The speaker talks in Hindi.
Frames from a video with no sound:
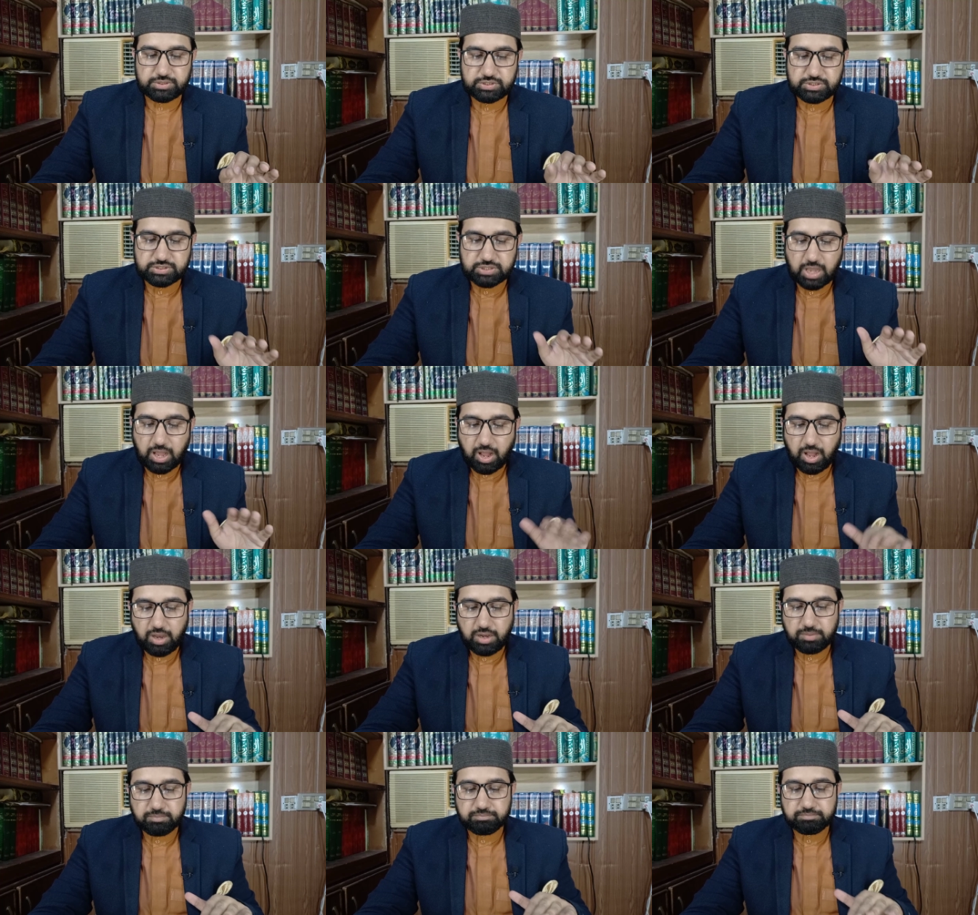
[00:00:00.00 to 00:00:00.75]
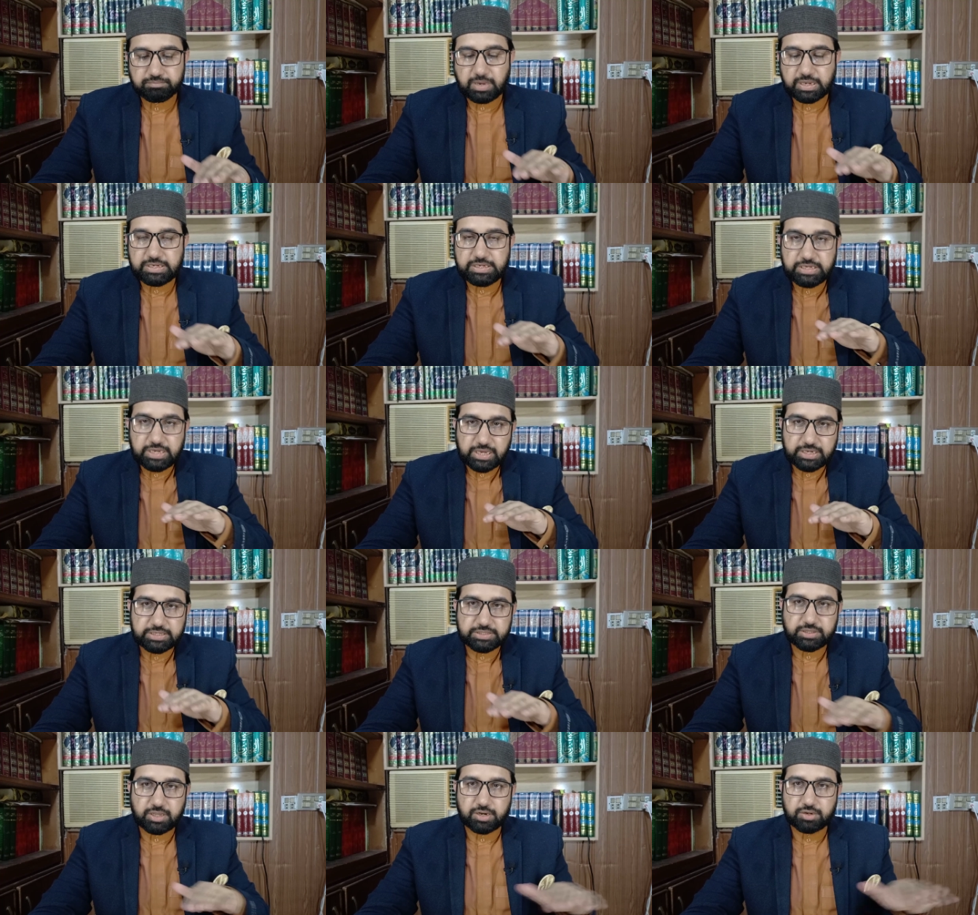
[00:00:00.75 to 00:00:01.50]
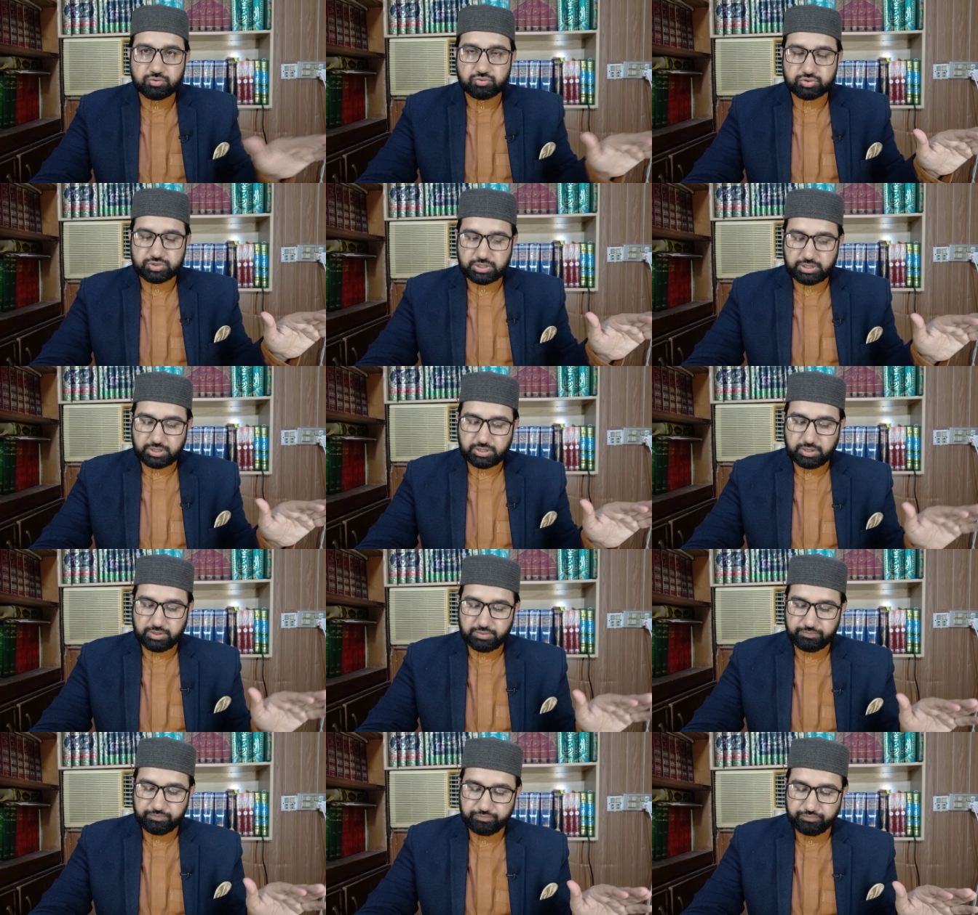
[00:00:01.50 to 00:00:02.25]
साल महीने की तरह
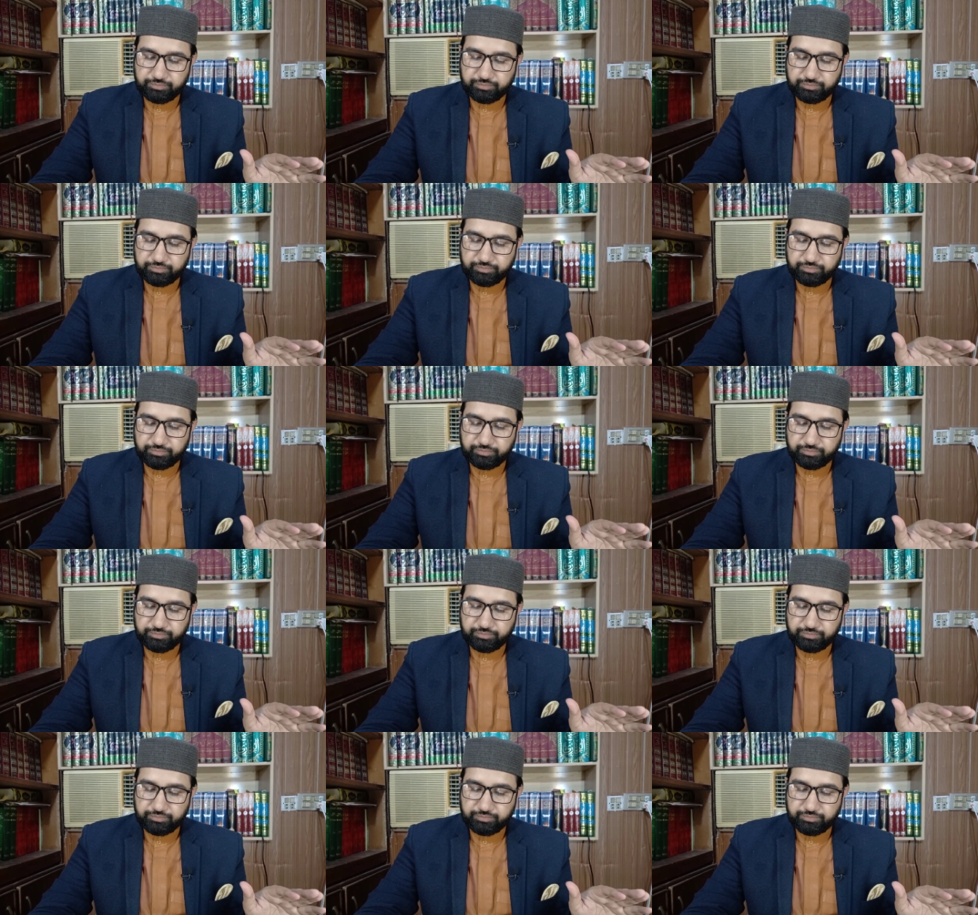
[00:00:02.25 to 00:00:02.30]
गुजरेगा